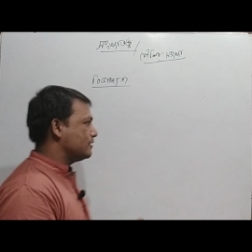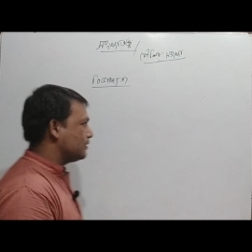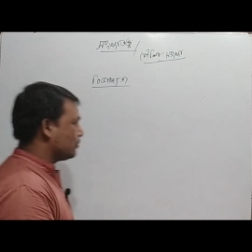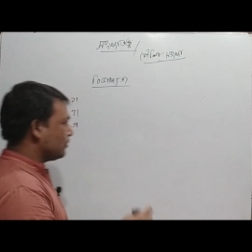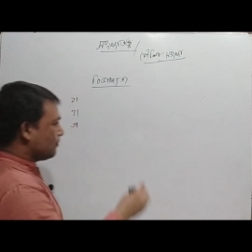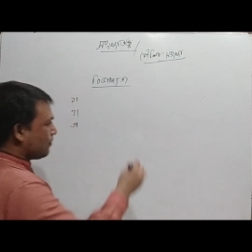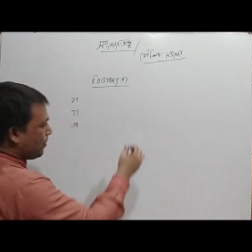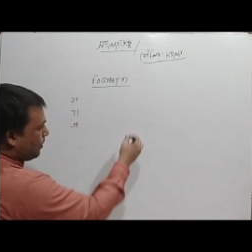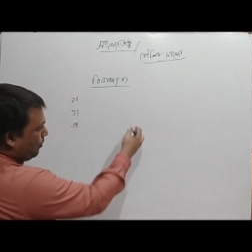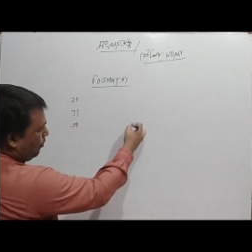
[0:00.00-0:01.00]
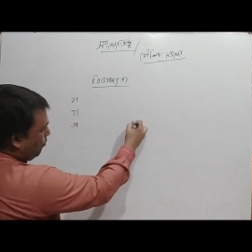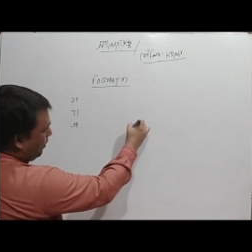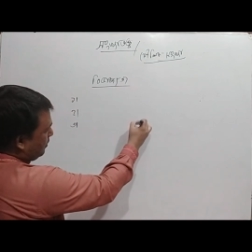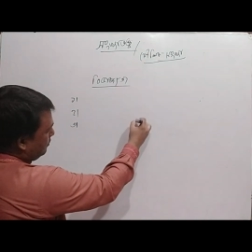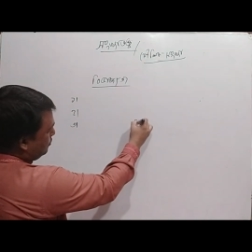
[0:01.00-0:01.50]
যেমন
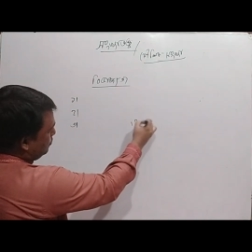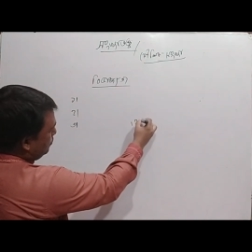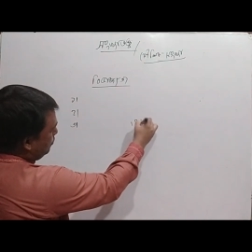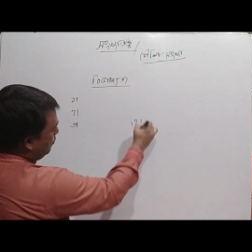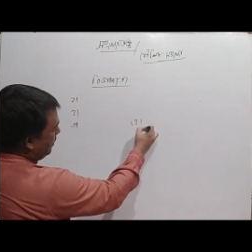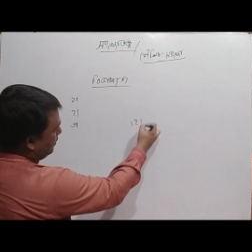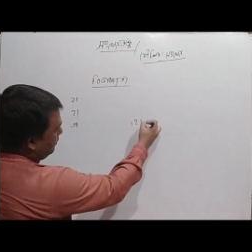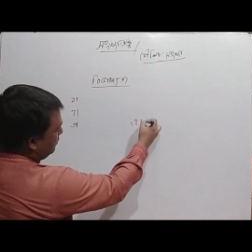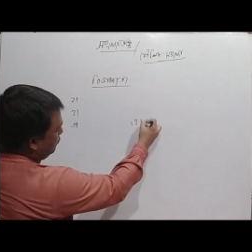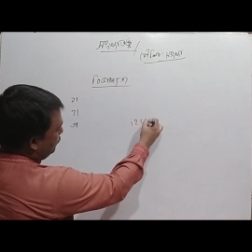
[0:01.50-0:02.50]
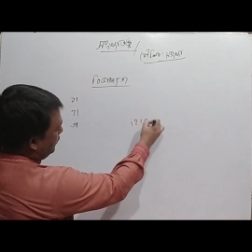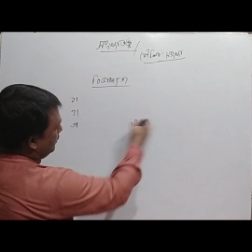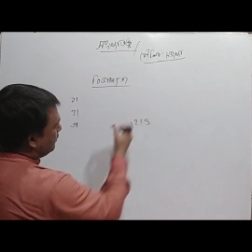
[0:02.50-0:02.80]
ওয়ান টু ওয়ান থ্রি